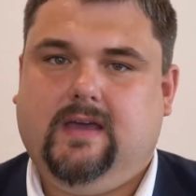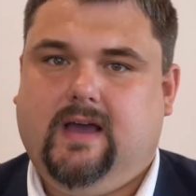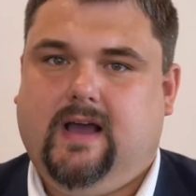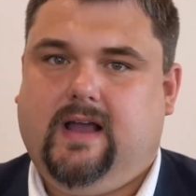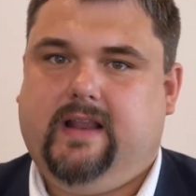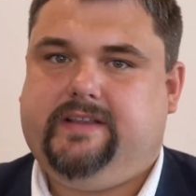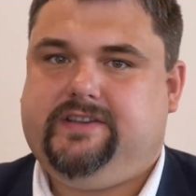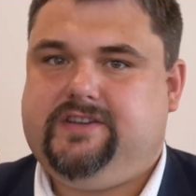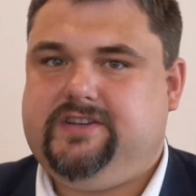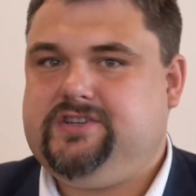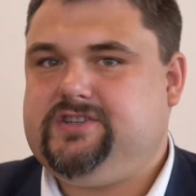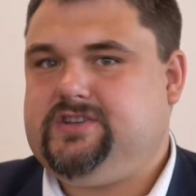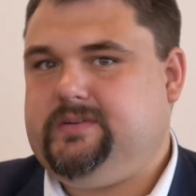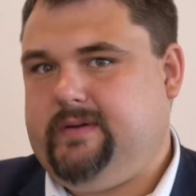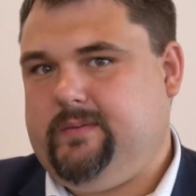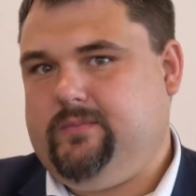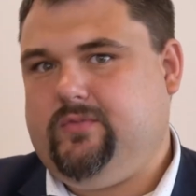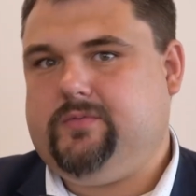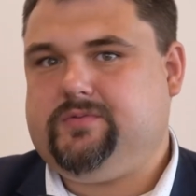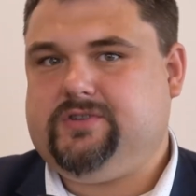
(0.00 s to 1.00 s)
ale dziś
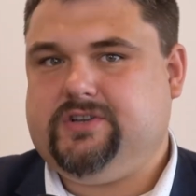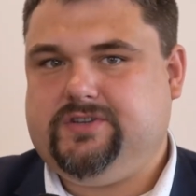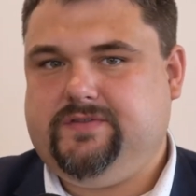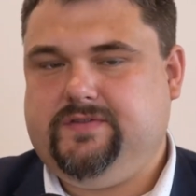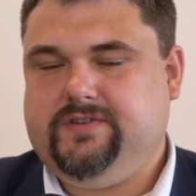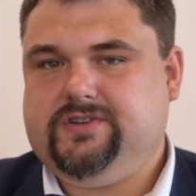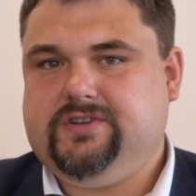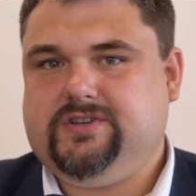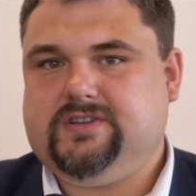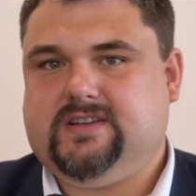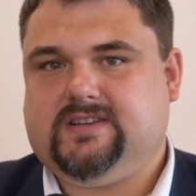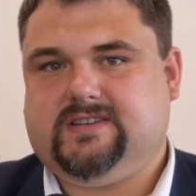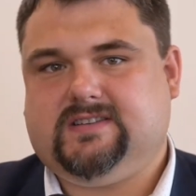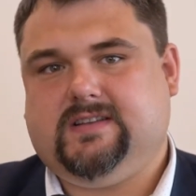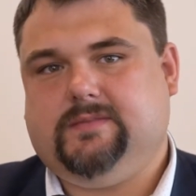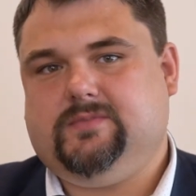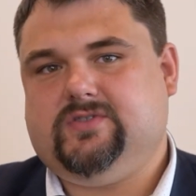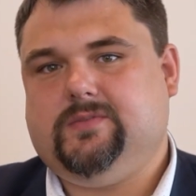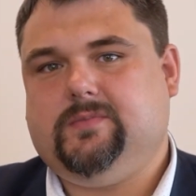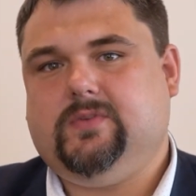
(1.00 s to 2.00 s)
trzeba było przećwiczyć, też
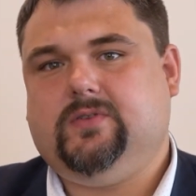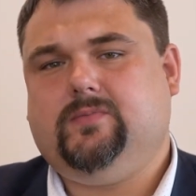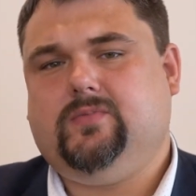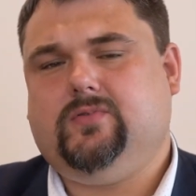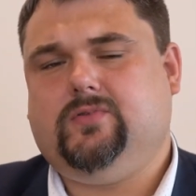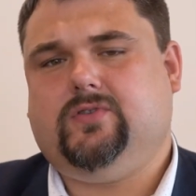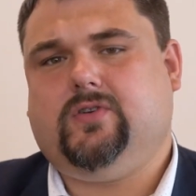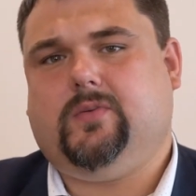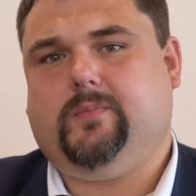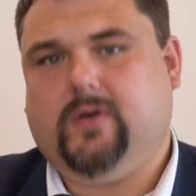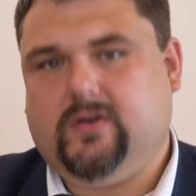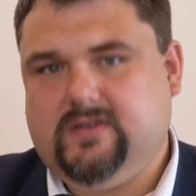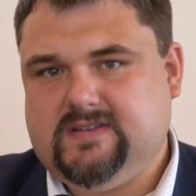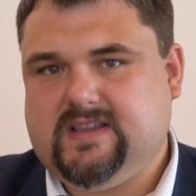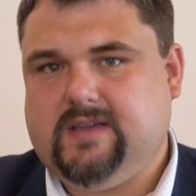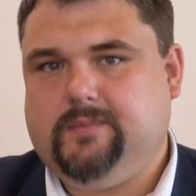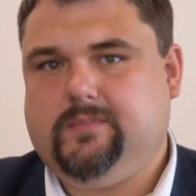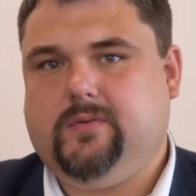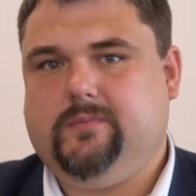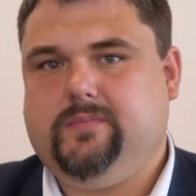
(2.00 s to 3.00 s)
chcemy, żeby były to
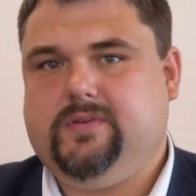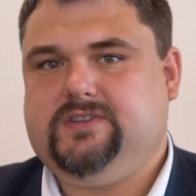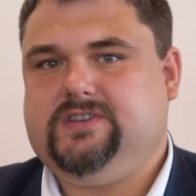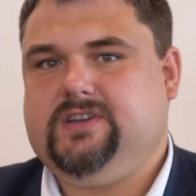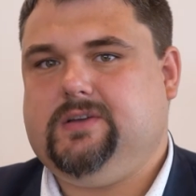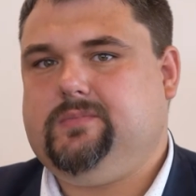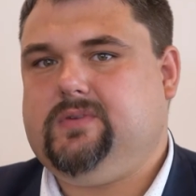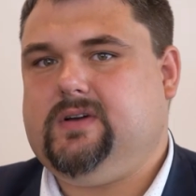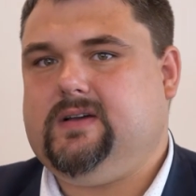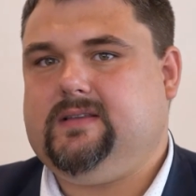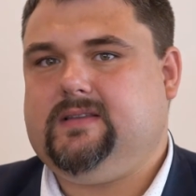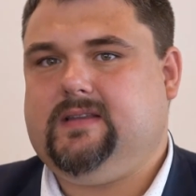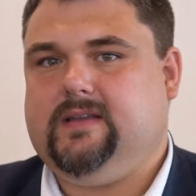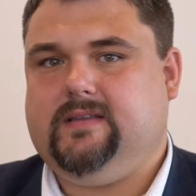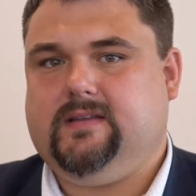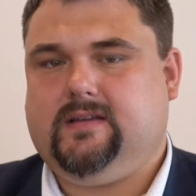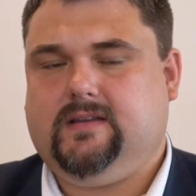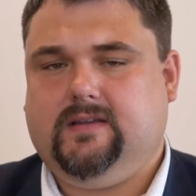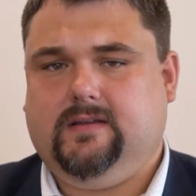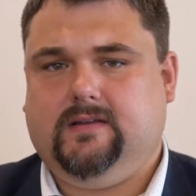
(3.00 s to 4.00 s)
polskie pompy ciepła,
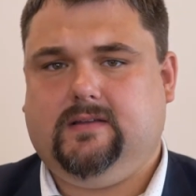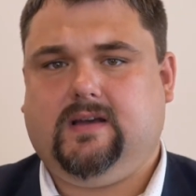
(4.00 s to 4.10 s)
ten